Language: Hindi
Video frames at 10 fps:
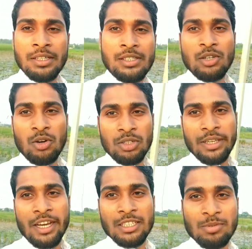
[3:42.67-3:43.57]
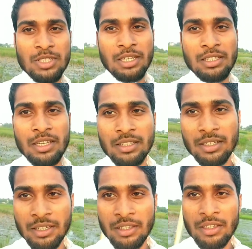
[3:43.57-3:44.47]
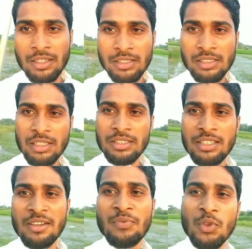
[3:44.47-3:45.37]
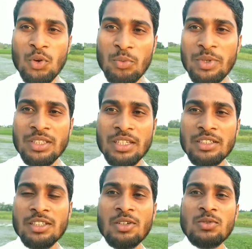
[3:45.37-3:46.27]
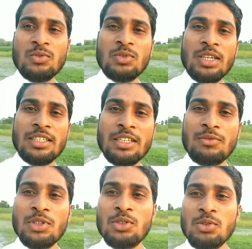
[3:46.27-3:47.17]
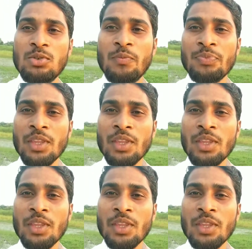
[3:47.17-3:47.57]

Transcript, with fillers: किसी और के हाथ में चले जाएंगे इसीलिए उम्मीद करता हूँ कि ये वीडियो